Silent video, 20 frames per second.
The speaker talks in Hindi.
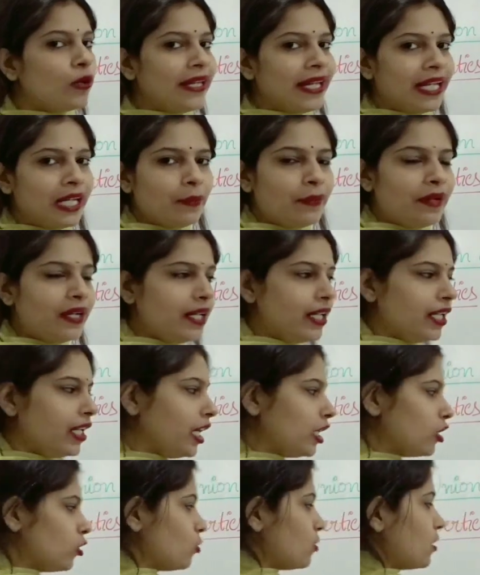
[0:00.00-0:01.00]
कोई एलिमेंट
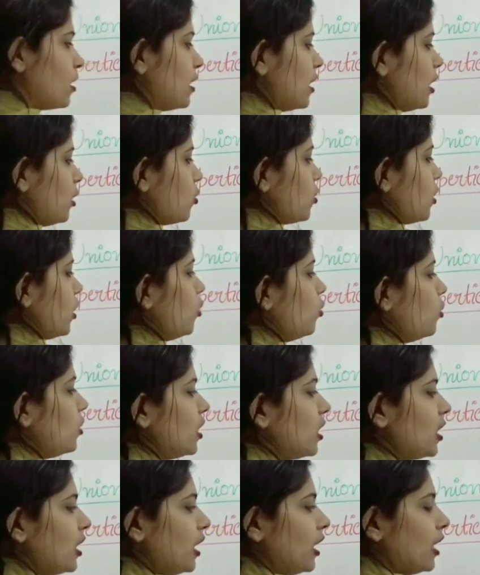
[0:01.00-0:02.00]
नहीं है तो उसके साथ उसका
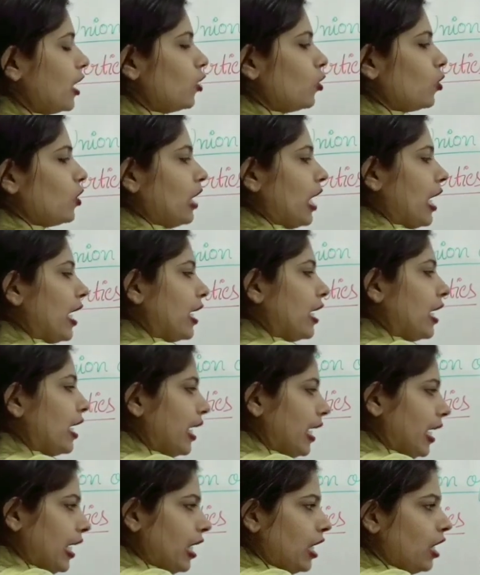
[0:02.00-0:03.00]
यूनियन करेंगे तो क्या
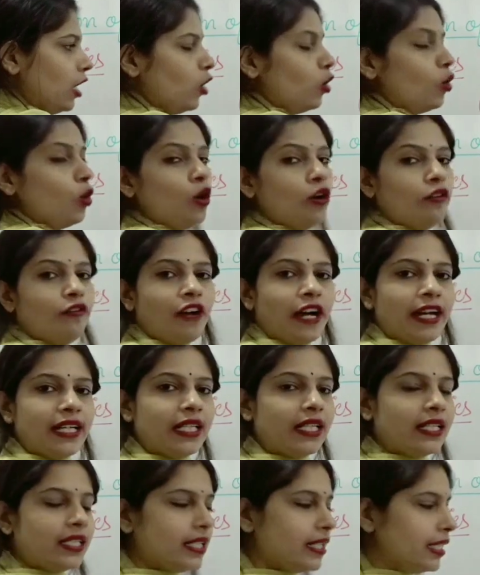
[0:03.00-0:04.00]
आएगा ए लॉ ऑफ
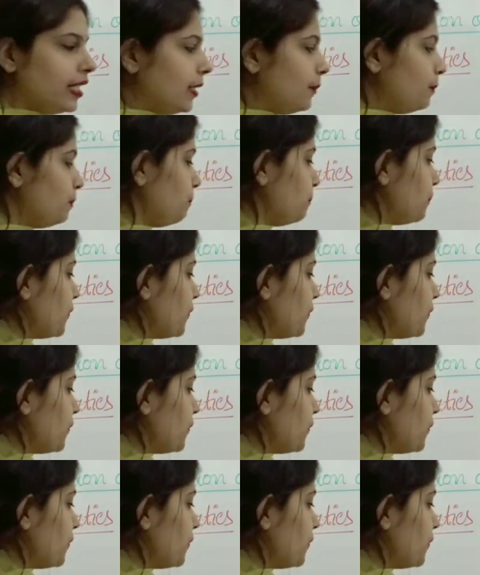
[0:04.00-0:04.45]
आइडेंटिटी